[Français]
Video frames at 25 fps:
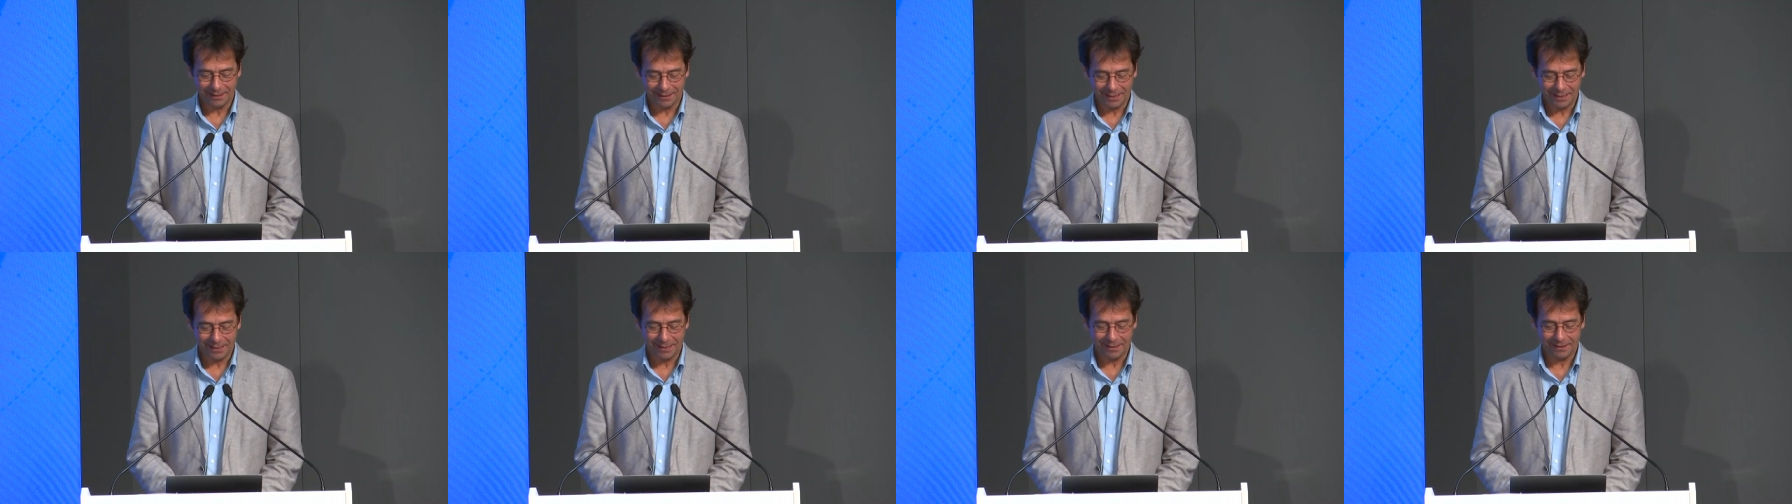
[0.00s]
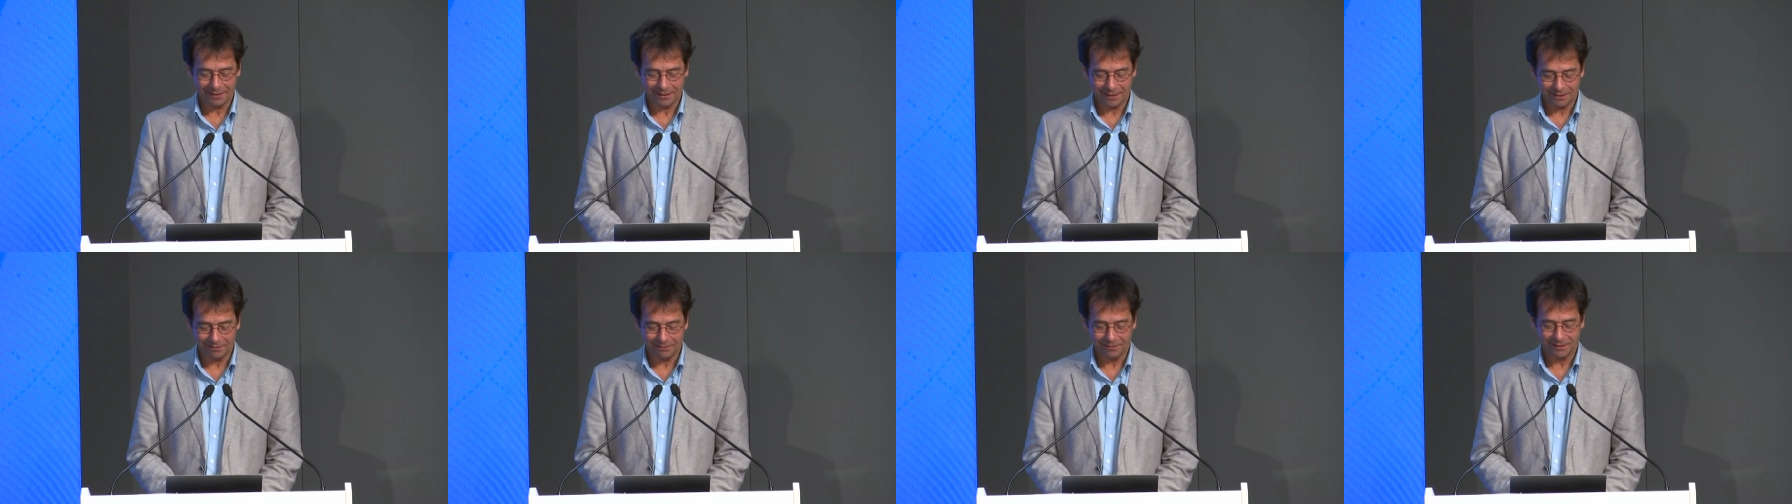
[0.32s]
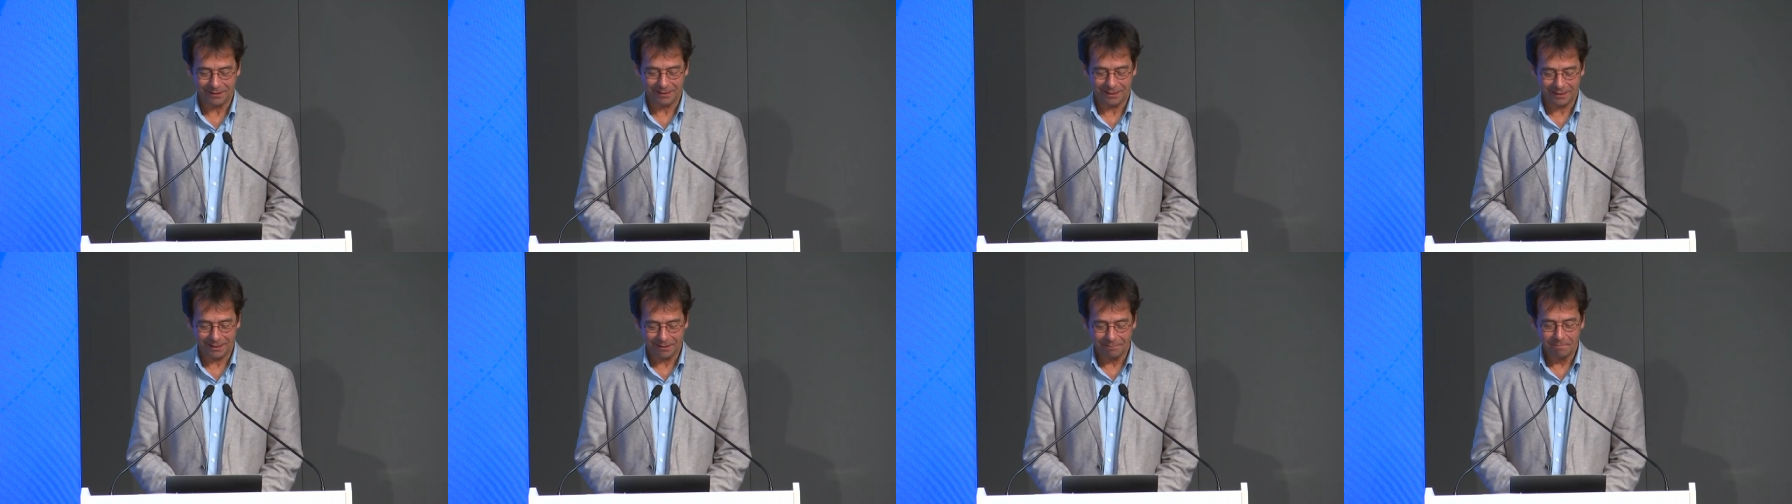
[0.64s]
Voilà, ah, ça y est,
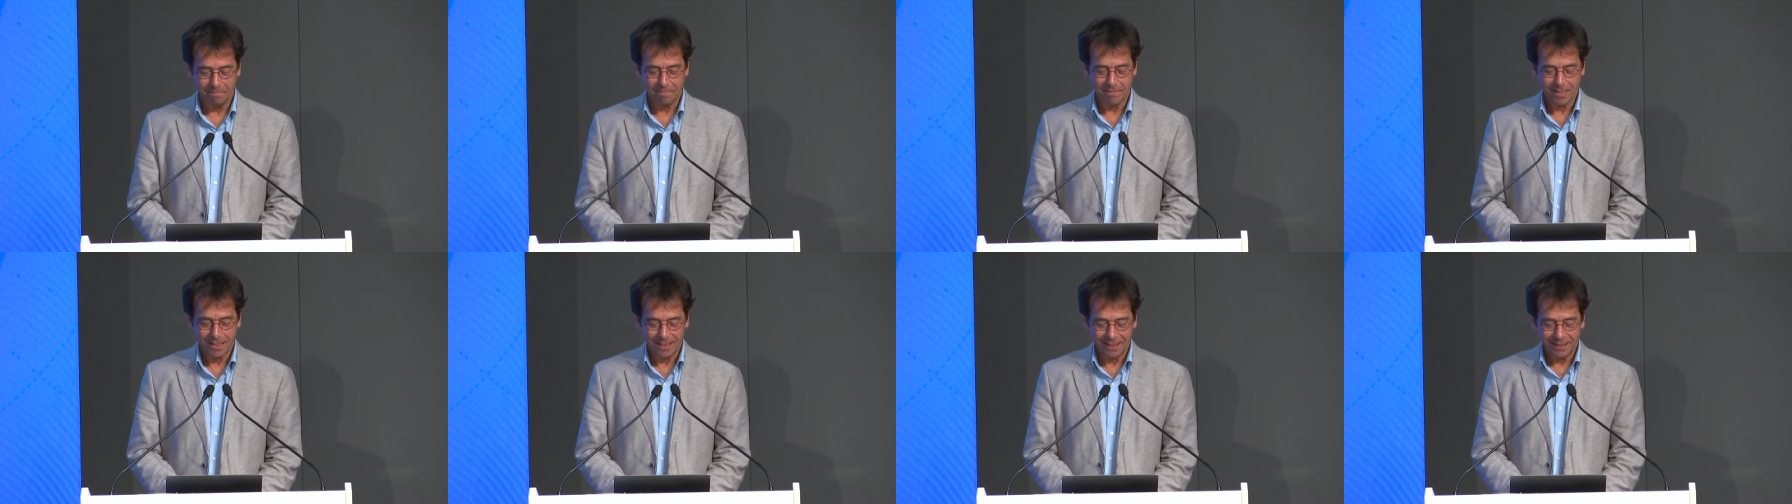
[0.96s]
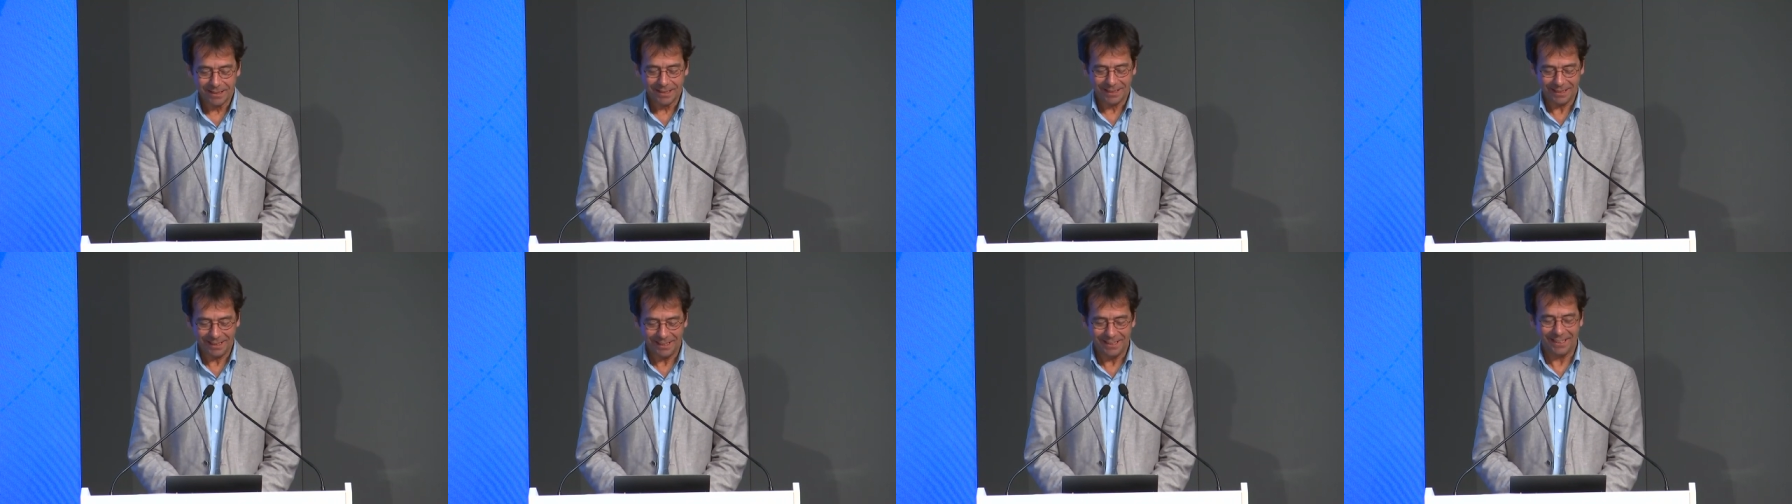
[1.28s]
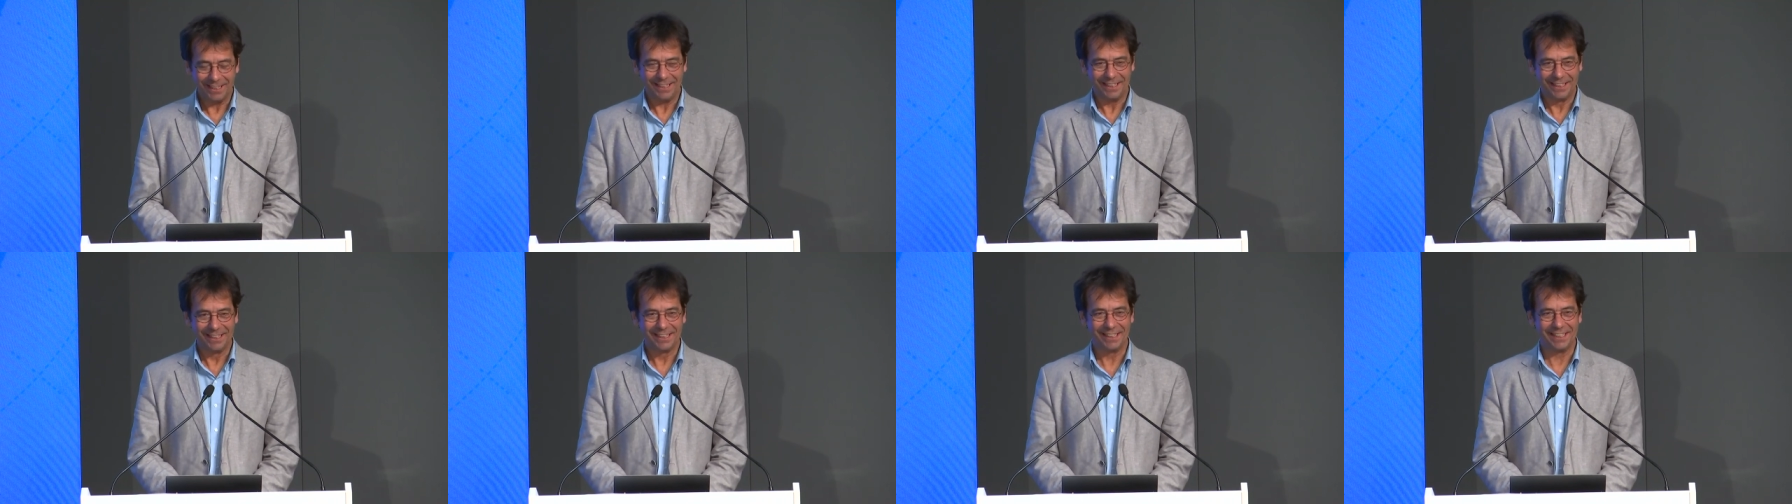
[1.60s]
j'ai compris.
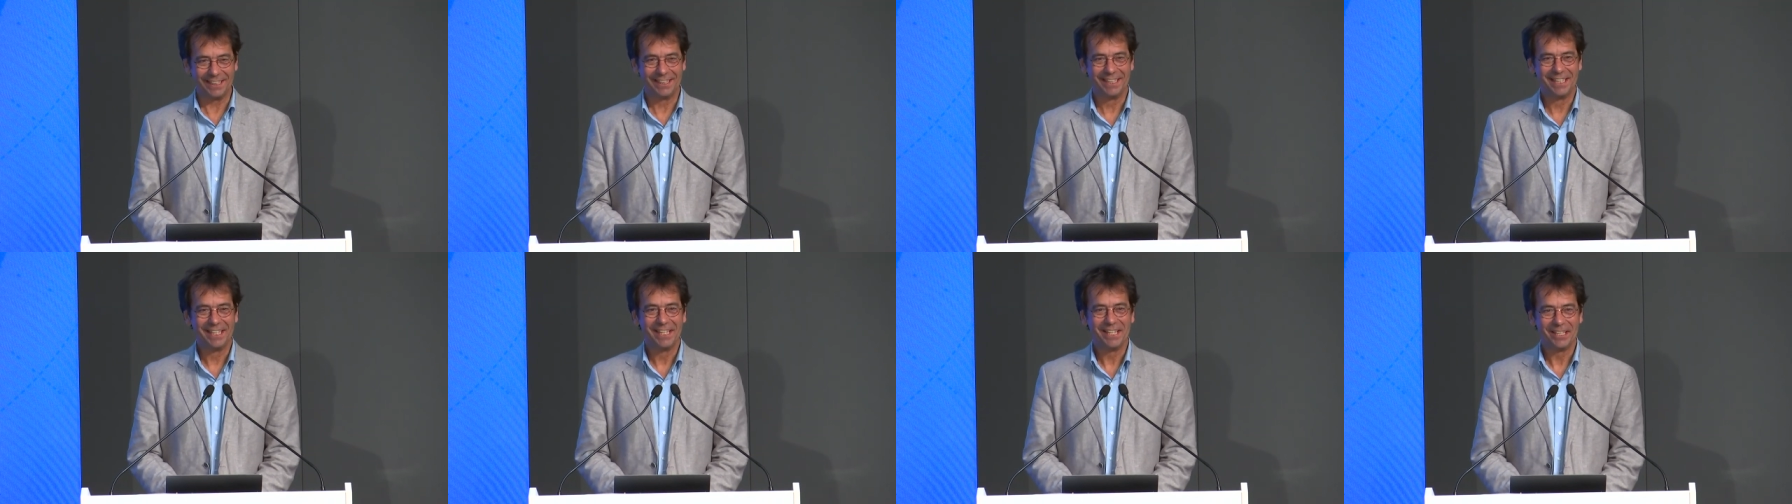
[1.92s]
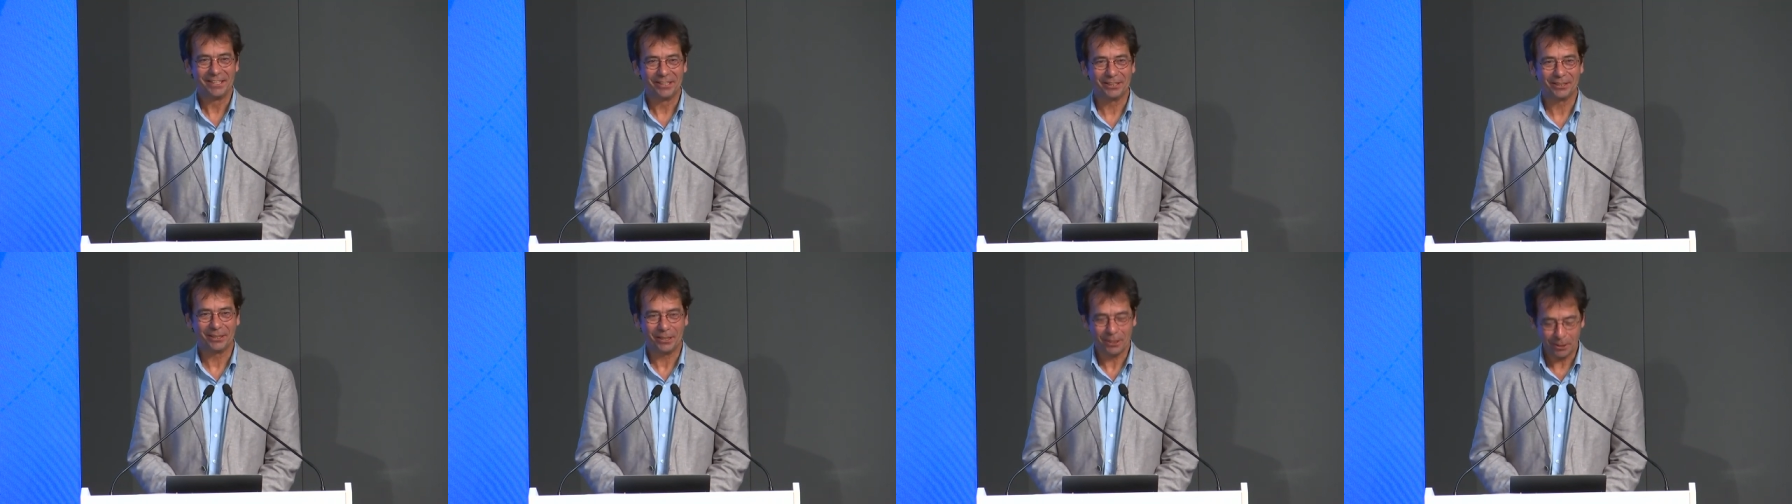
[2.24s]
Alors,